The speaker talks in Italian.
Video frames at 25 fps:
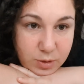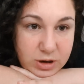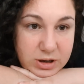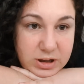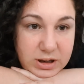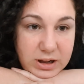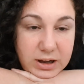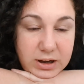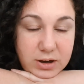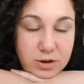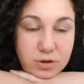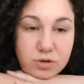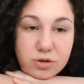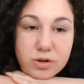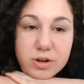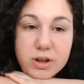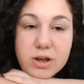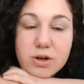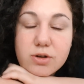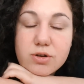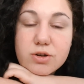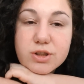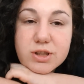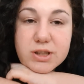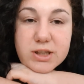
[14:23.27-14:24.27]
all'angolo dei
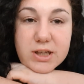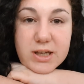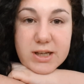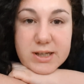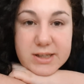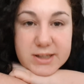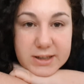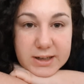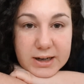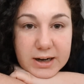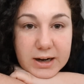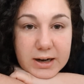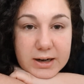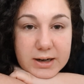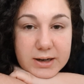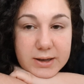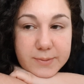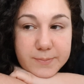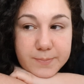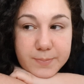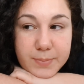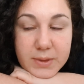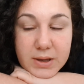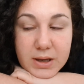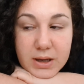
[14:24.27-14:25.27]
consigli
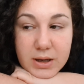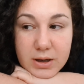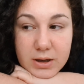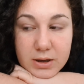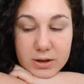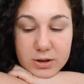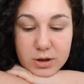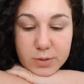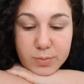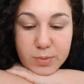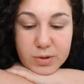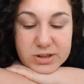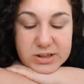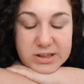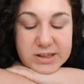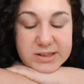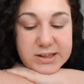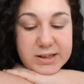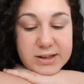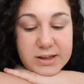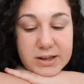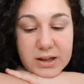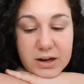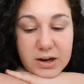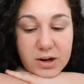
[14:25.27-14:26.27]
serali dopo essere
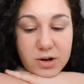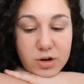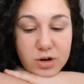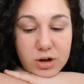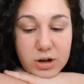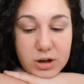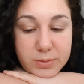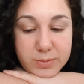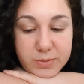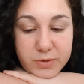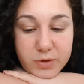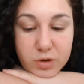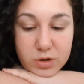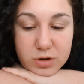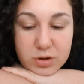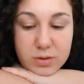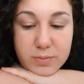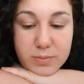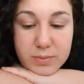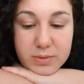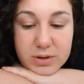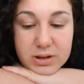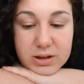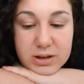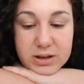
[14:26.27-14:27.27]
stata dalla nonna mi è venuto
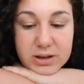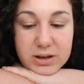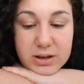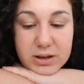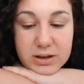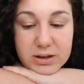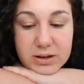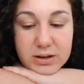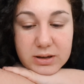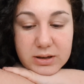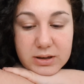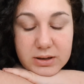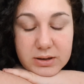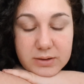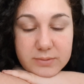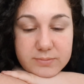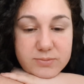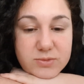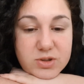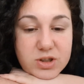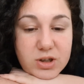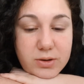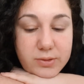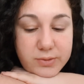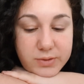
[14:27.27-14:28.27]
in mente che
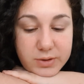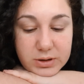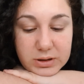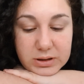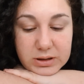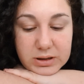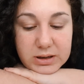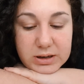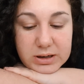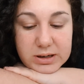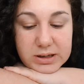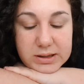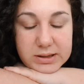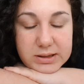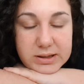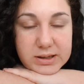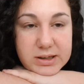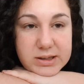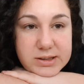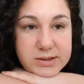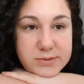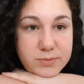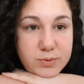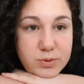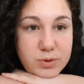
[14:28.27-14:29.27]
c'è un film di Clint
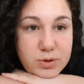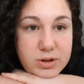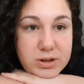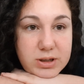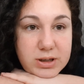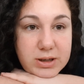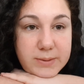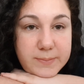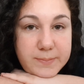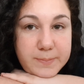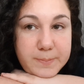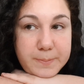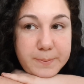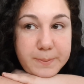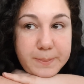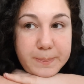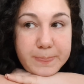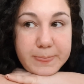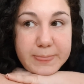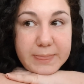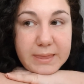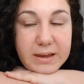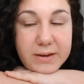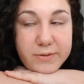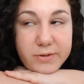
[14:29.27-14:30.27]
Eastwood
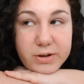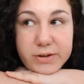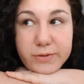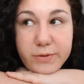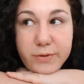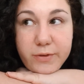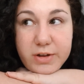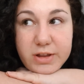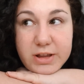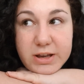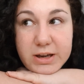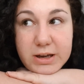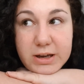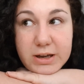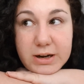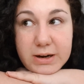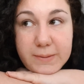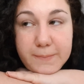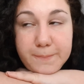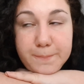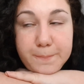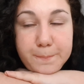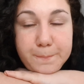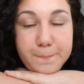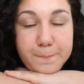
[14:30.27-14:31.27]
che volevo
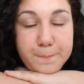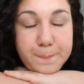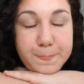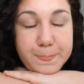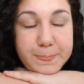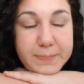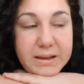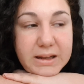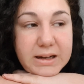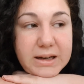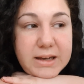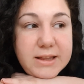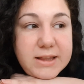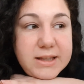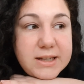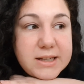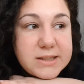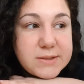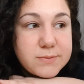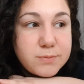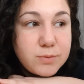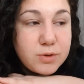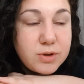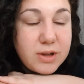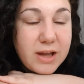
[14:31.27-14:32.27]
vedere Clint
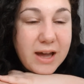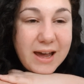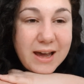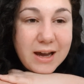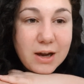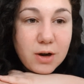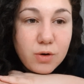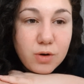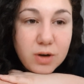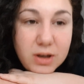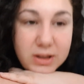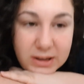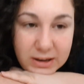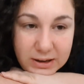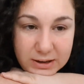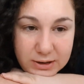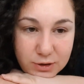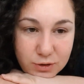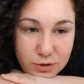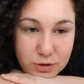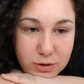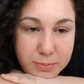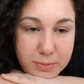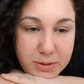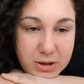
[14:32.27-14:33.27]
Eastwood è
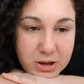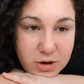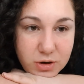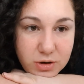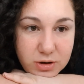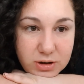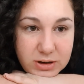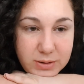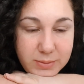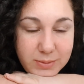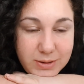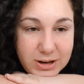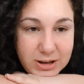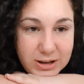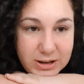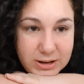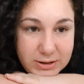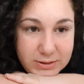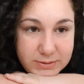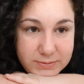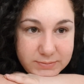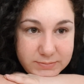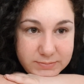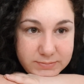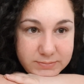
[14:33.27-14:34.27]
coetaneo di mia nonna
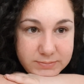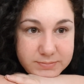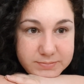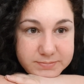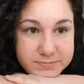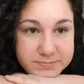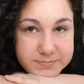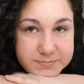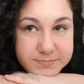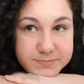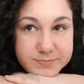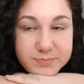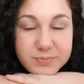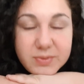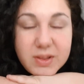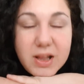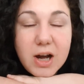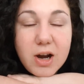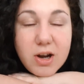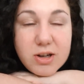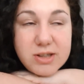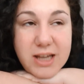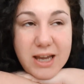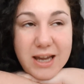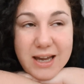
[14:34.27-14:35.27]
Maria la
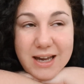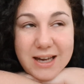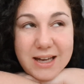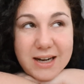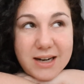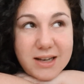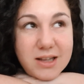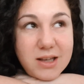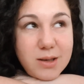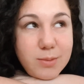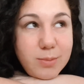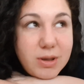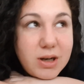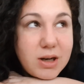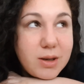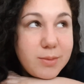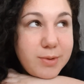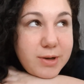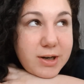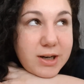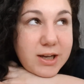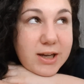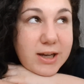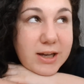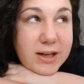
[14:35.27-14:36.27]
cosa è incredibile
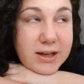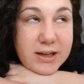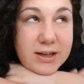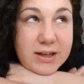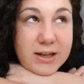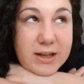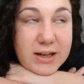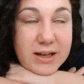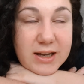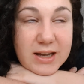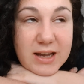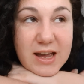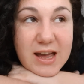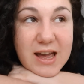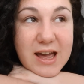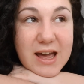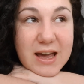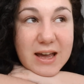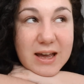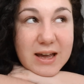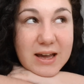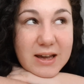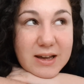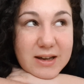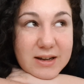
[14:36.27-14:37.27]
perché
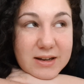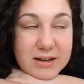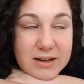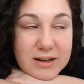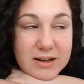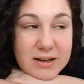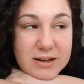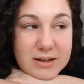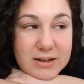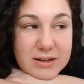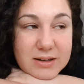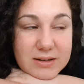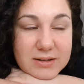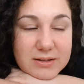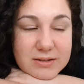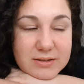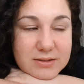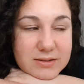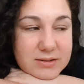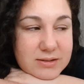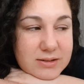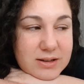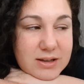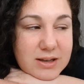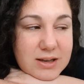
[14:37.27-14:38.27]
è
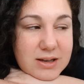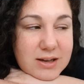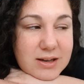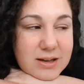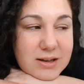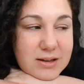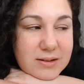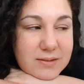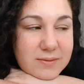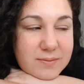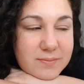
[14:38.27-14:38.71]
incredibile